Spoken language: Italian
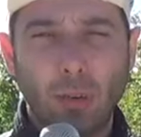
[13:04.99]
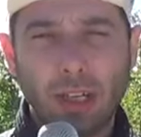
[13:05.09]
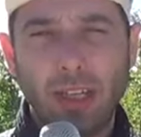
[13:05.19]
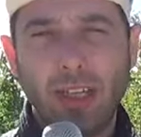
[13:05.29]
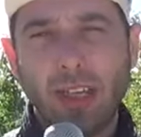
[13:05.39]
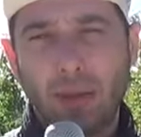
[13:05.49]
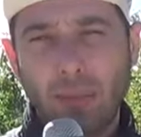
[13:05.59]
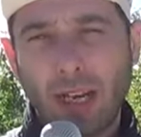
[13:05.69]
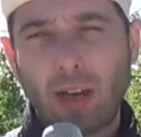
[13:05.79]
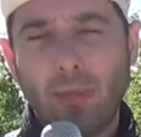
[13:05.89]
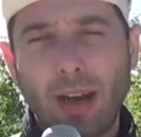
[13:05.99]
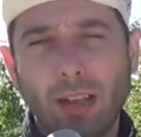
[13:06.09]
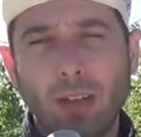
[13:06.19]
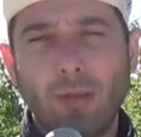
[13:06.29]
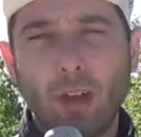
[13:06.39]
Quindi mi
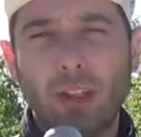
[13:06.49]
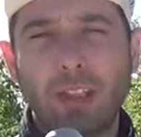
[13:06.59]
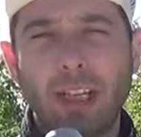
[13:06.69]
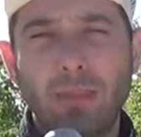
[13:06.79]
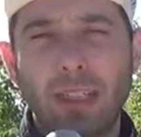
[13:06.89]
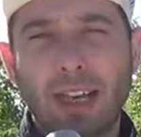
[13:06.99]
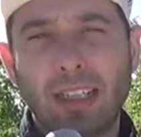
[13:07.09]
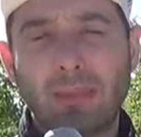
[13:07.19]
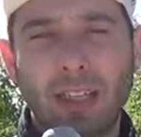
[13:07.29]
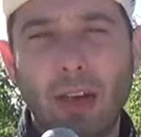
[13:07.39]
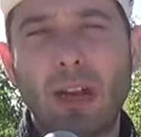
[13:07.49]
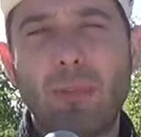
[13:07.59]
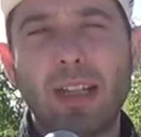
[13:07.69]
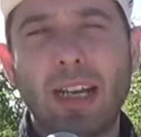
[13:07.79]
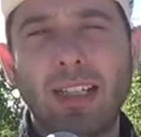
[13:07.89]
raccomando, velocità limitata perché è una
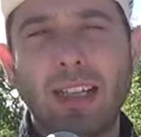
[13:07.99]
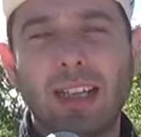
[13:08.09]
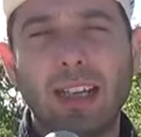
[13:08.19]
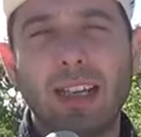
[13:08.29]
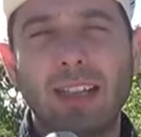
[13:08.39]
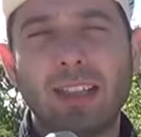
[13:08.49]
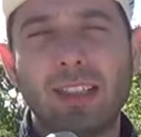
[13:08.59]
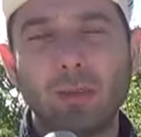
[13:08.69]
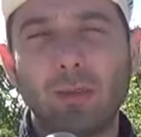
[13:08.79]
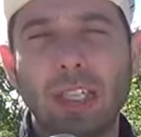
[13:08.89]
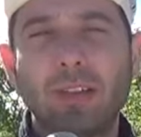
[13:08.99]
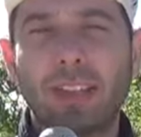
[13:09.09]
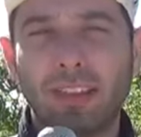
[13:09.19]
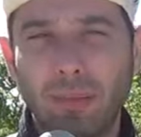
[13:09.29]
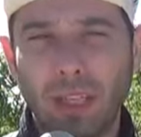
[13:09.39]
pedalata che innanzitutto è
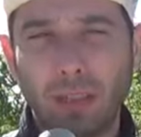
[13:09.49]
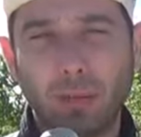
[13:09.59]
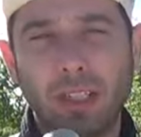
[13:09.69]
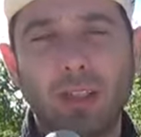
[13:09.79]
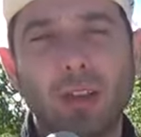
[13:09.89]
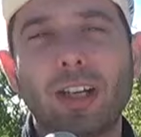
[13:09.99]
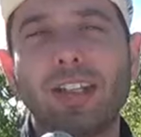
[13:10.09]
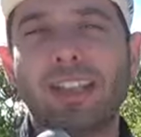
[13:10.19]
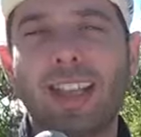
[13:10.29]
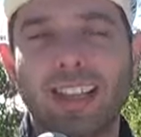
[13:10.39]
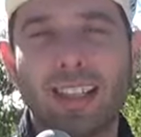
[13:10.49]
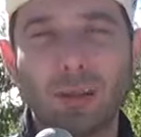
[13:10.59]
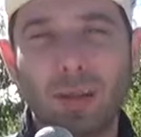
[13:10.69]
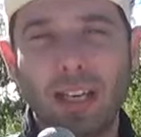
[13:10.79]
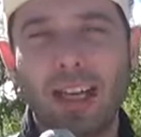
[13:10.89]
divertimento, quindi non rischiate
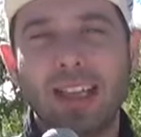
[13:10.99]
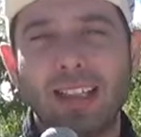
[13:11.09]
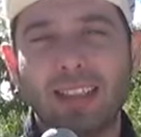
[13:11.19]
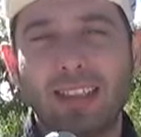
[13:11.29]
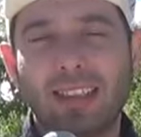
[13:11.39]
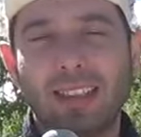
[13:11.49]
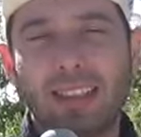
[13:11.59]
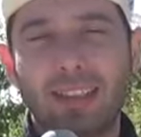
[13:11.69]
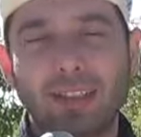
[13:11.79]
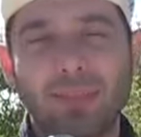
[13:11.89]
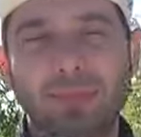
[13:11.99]
nulla, state attenti.